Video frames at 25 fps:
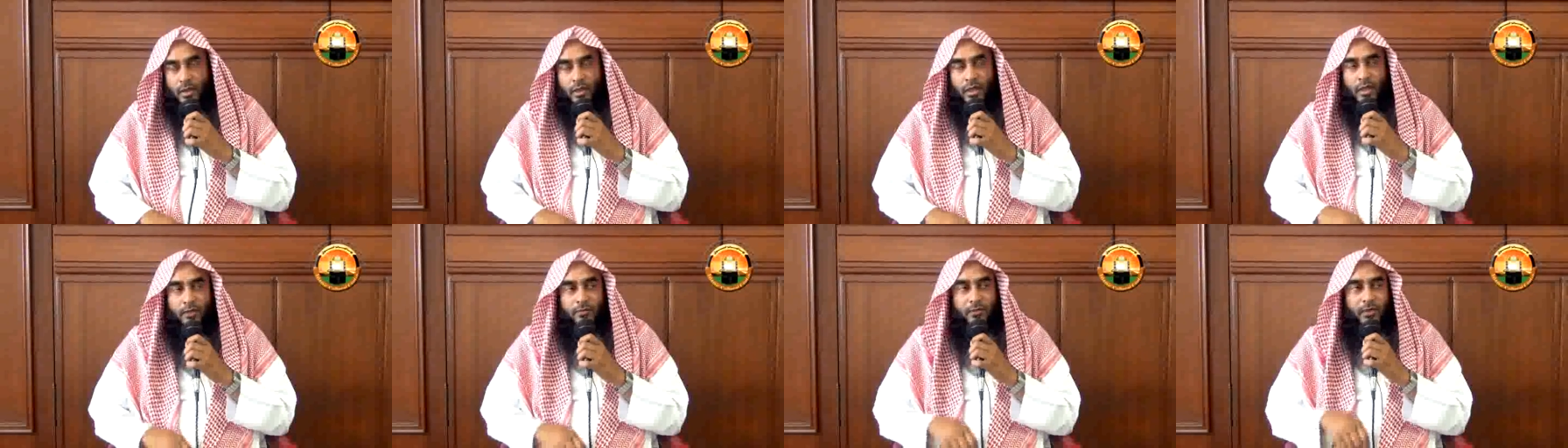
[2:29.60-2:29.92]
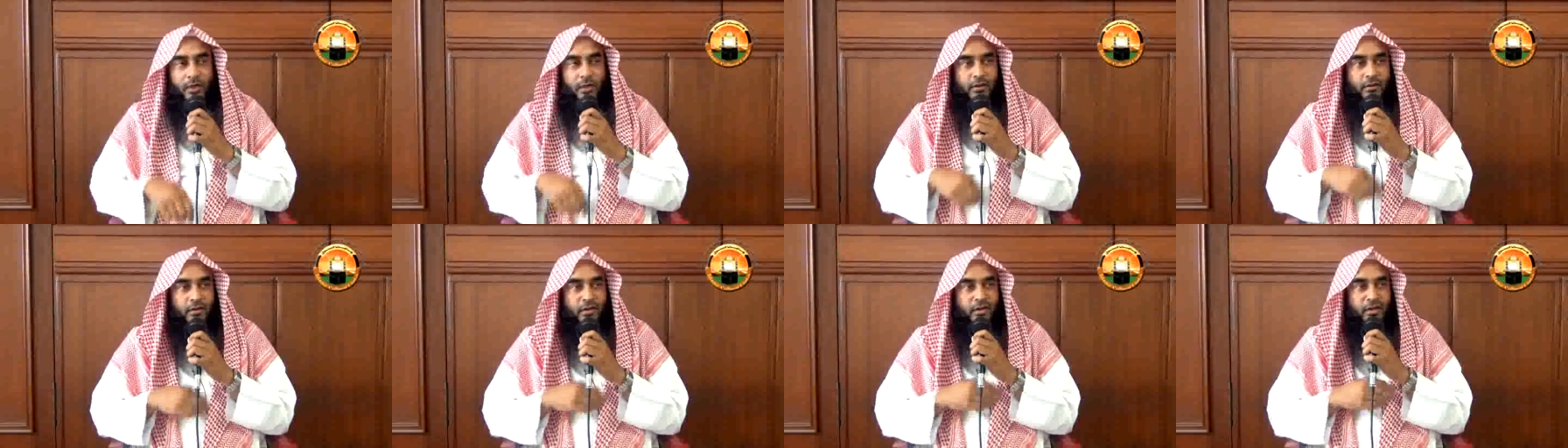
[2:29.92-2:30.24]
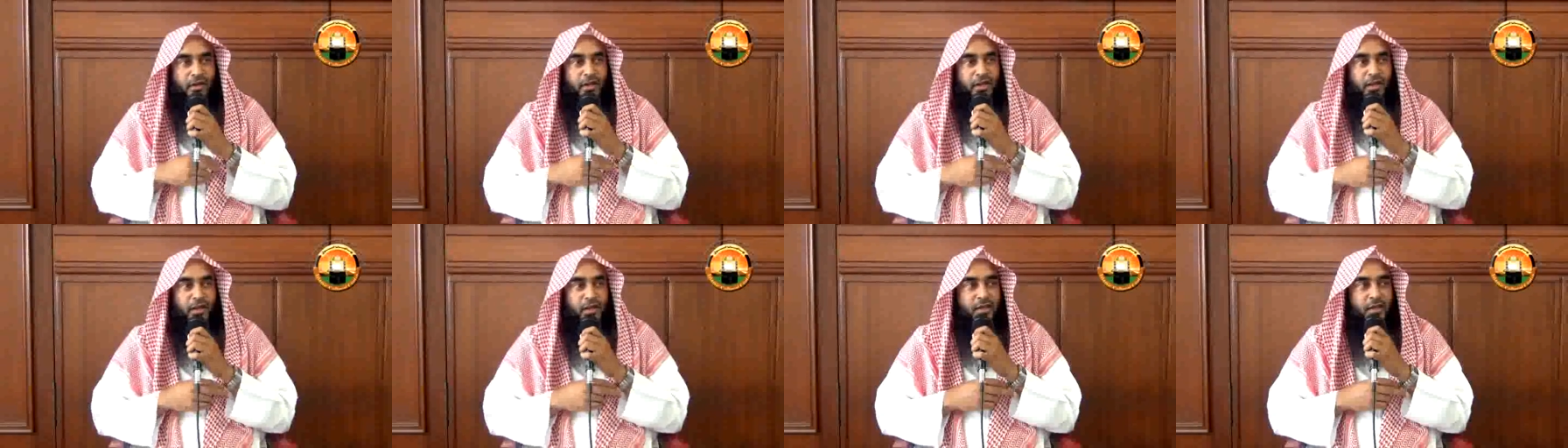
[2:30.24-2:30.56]
আবার
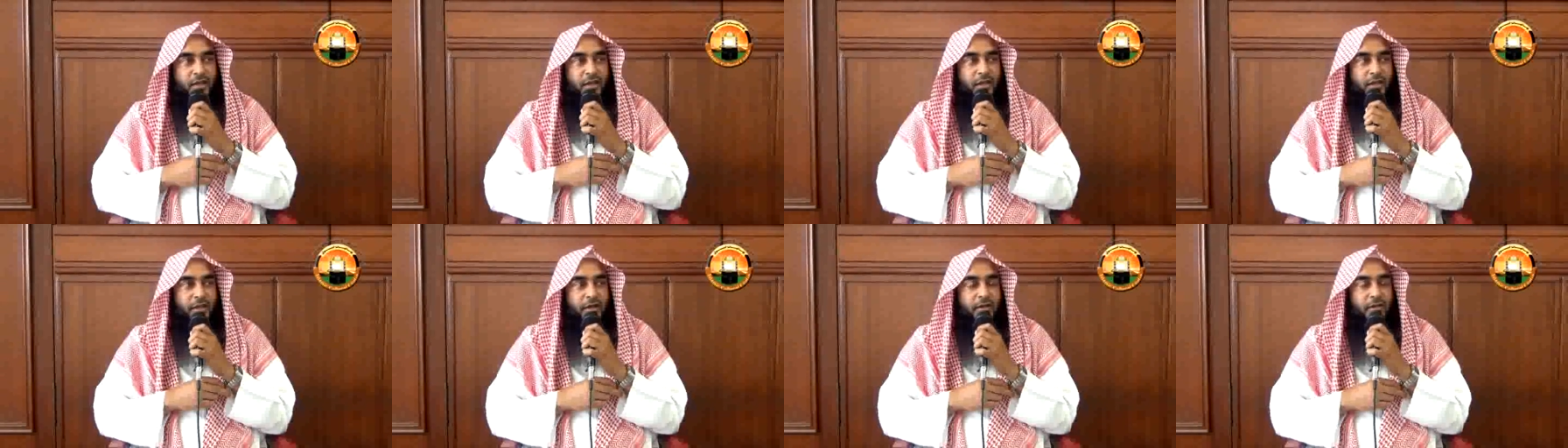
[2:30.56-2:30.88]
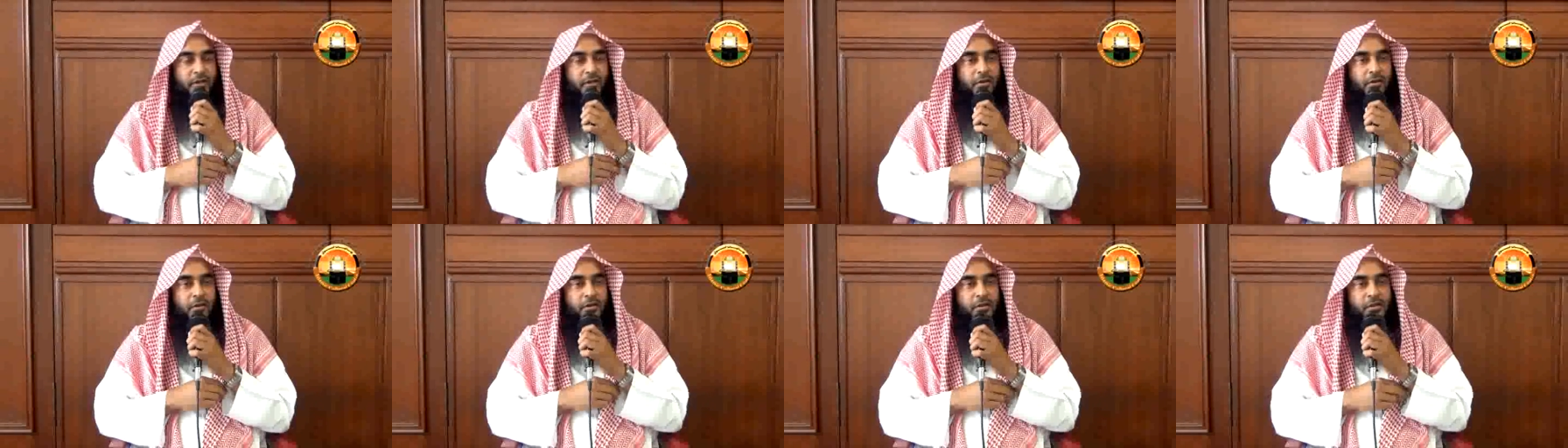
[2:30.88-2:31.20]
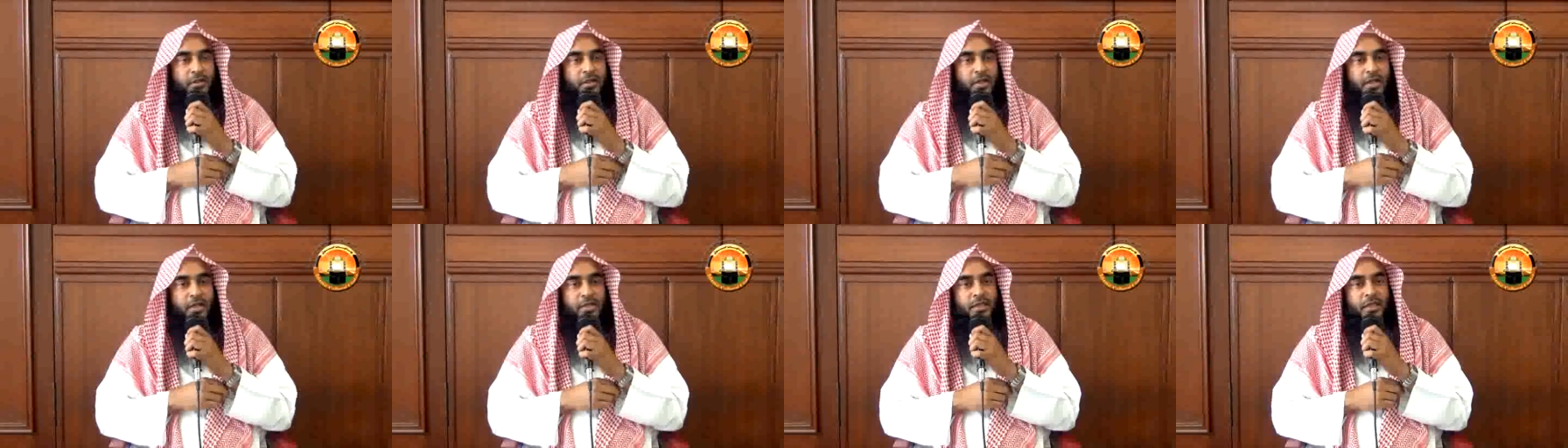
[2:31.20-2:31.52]
অনেকে রোগ
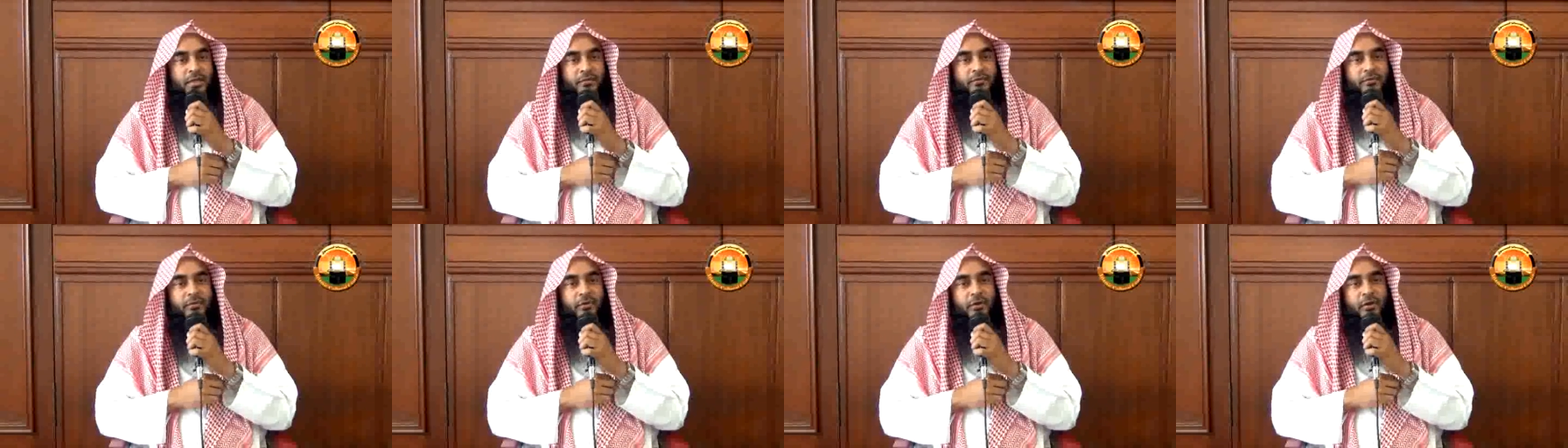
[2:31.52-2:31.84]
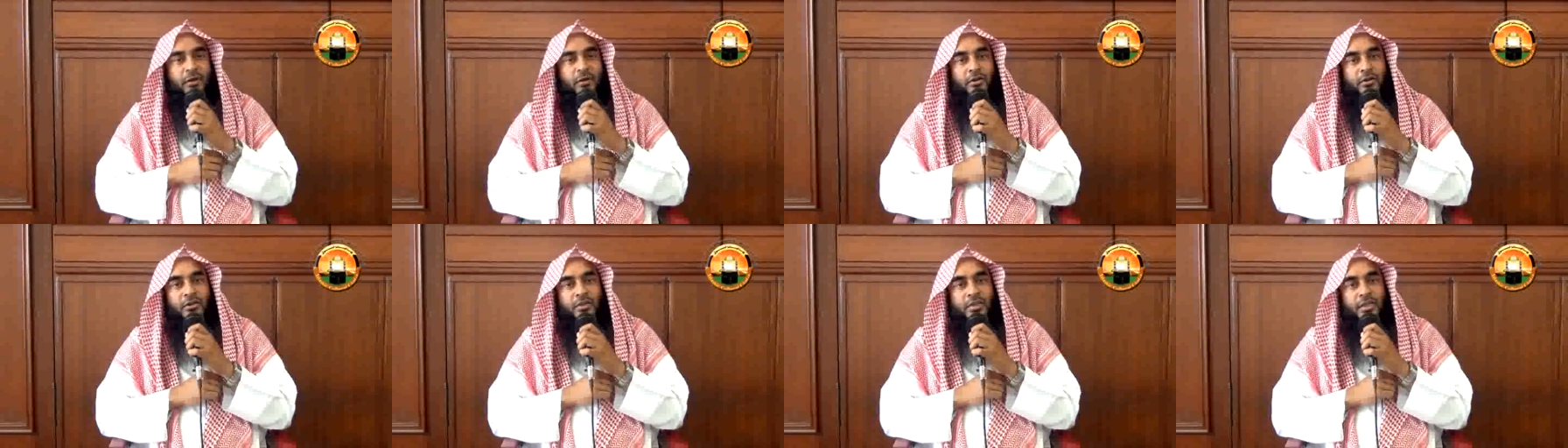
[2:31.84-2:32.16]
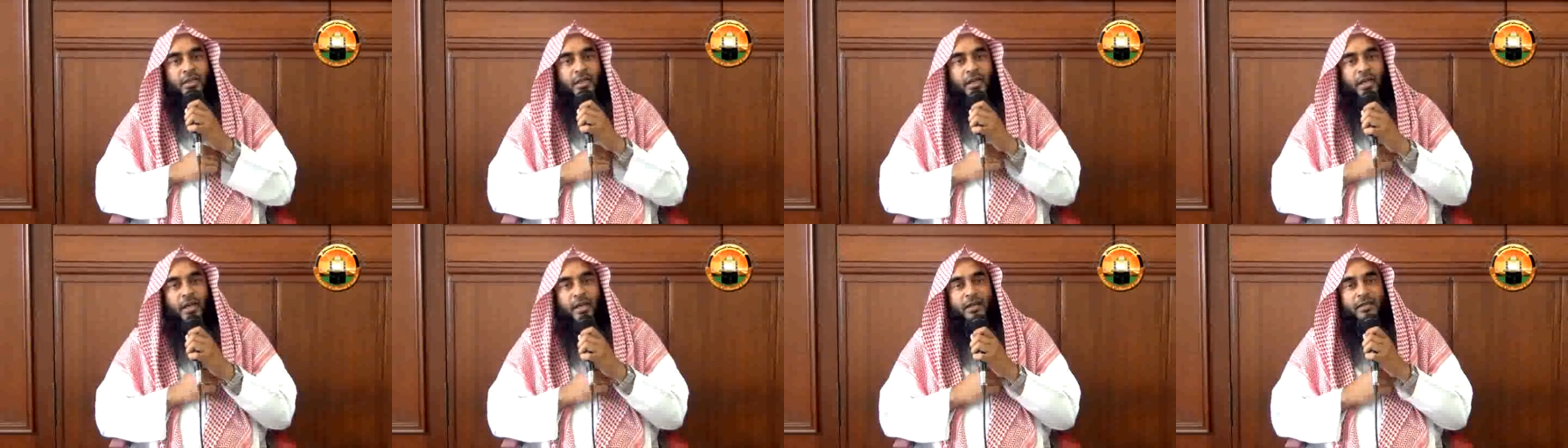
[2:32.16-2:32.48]
হচ্ছে যে
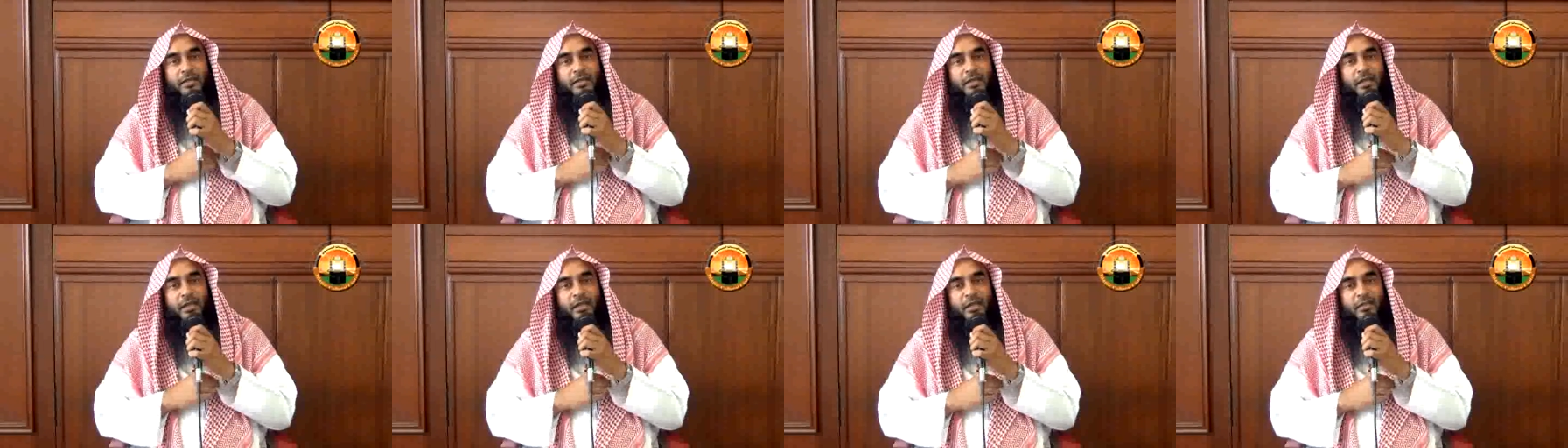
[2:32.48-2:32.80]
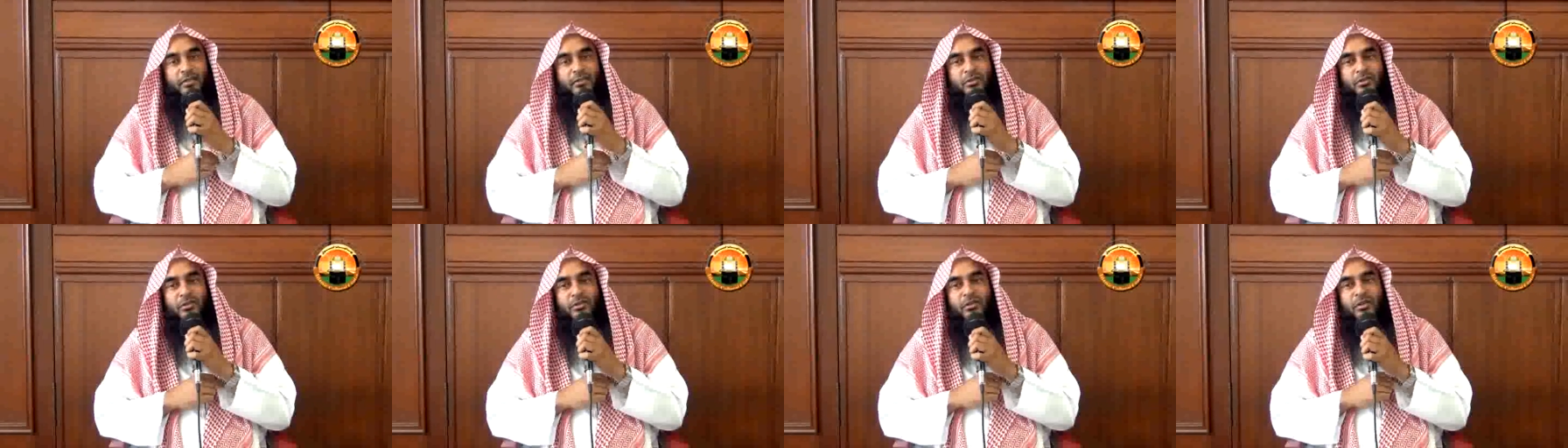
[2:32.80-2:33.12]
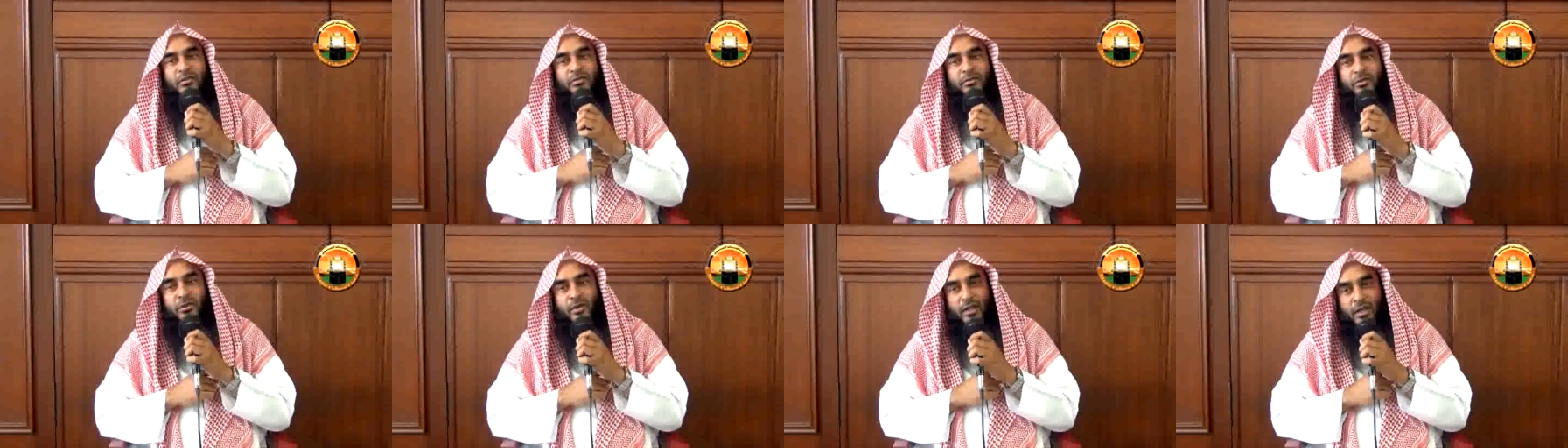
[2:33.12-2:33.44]
ফরজে ঘাটতি কিন্তু
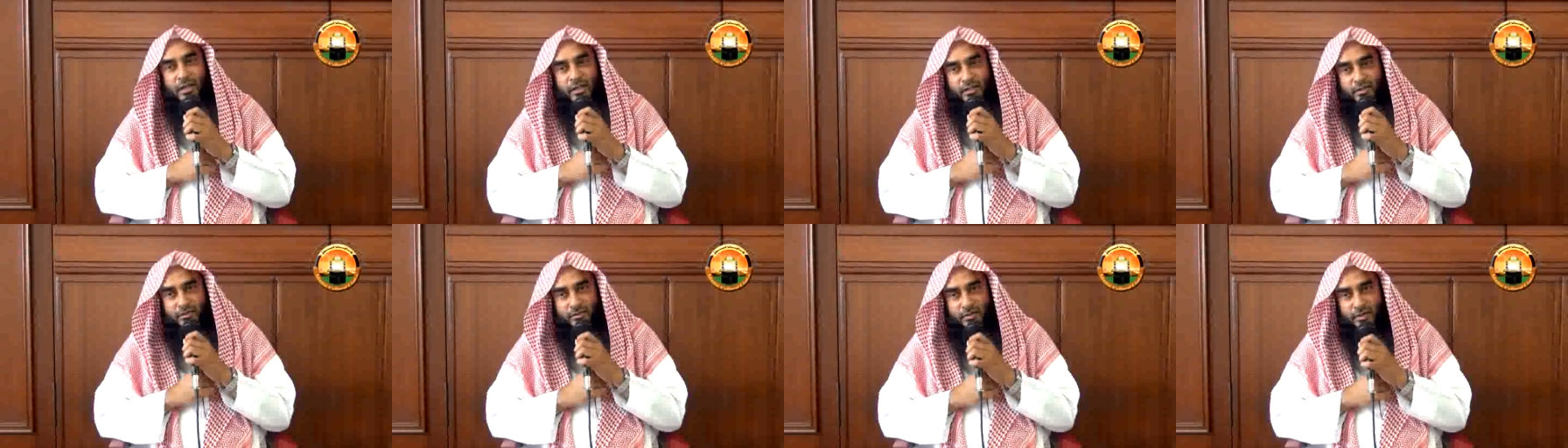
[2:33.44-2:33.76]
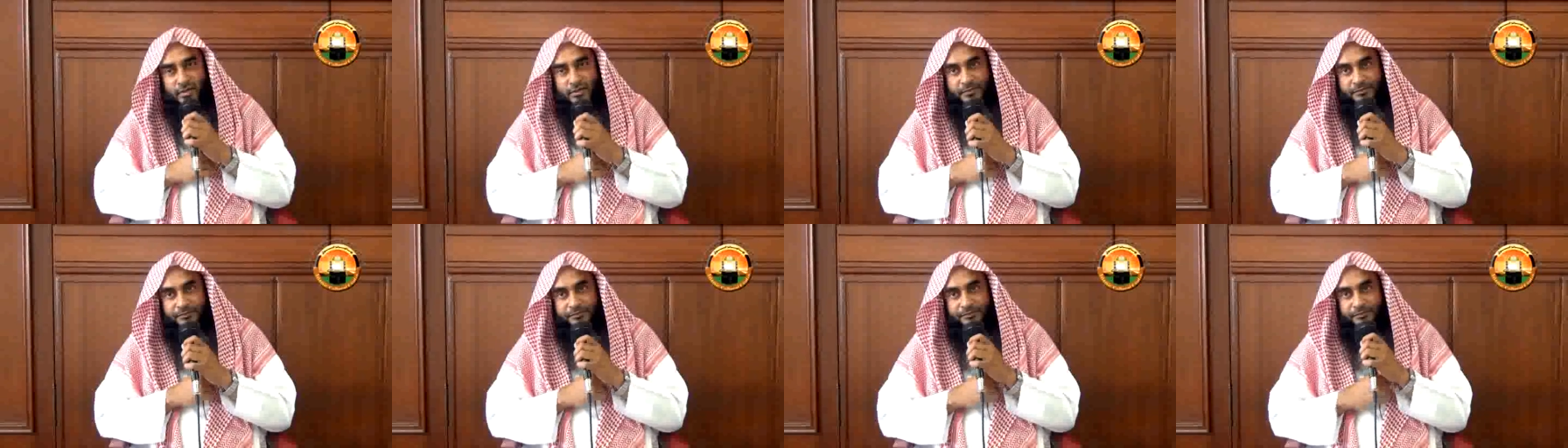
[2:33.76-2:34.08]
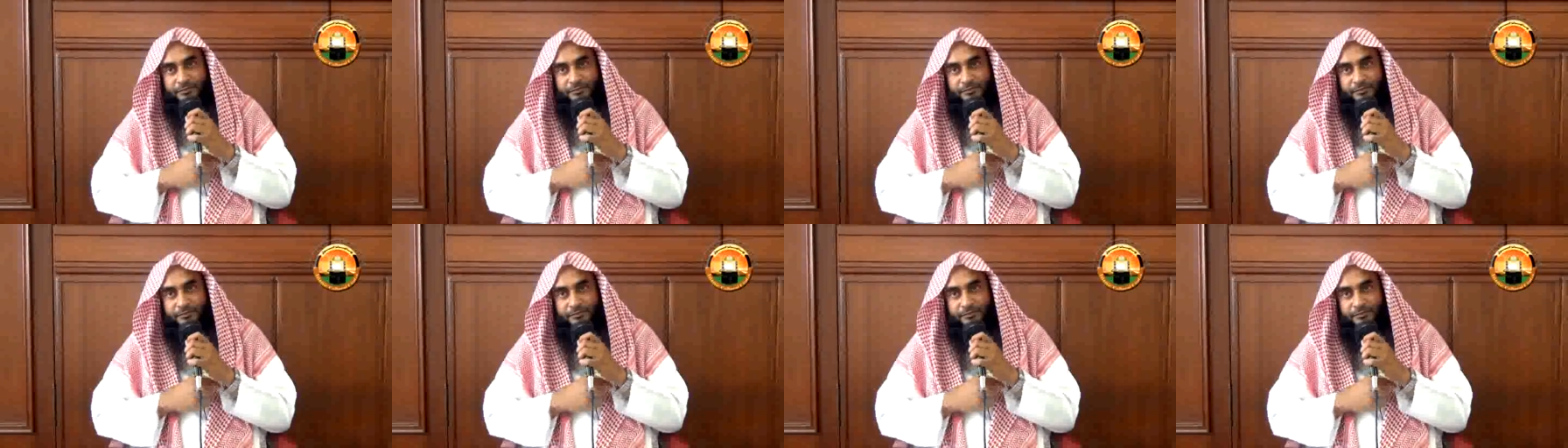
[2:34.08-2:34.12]
নফল কাজ করে